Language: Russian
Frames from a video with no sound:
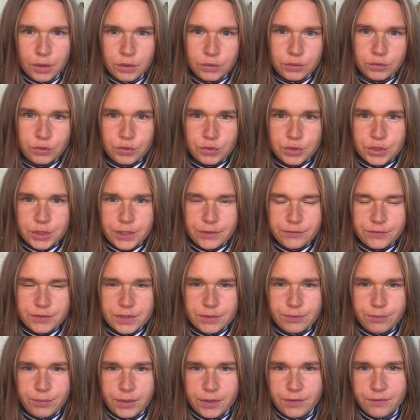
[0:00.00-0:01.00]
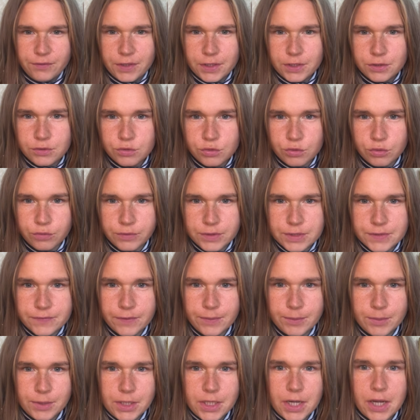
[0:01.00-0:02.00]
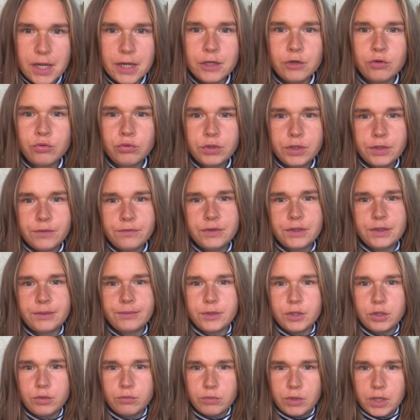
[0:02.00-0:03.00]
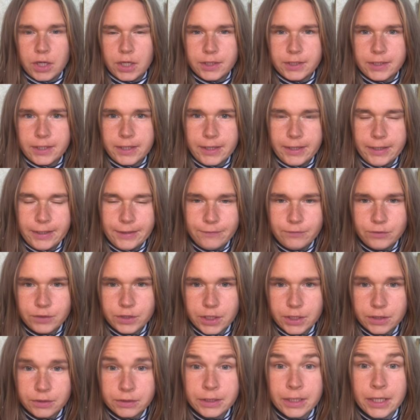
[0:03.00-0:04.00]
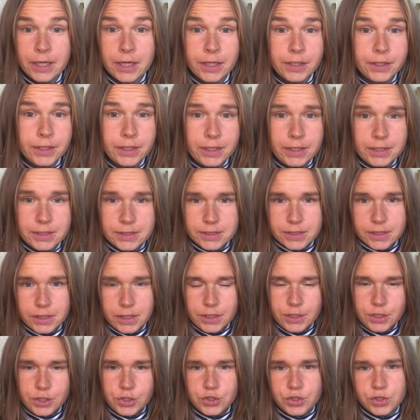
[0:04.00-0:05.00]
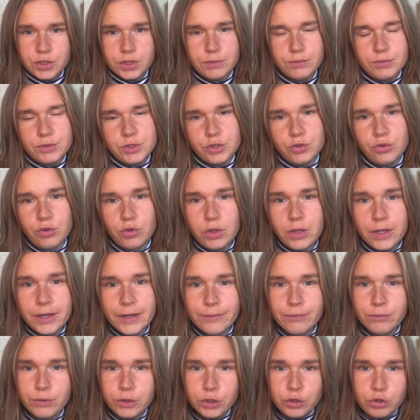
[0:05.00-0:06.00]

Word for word: Друзья, всем привет! Снова с вами я, Алена, вы на моем канале, вы на канале с клиническим психологом.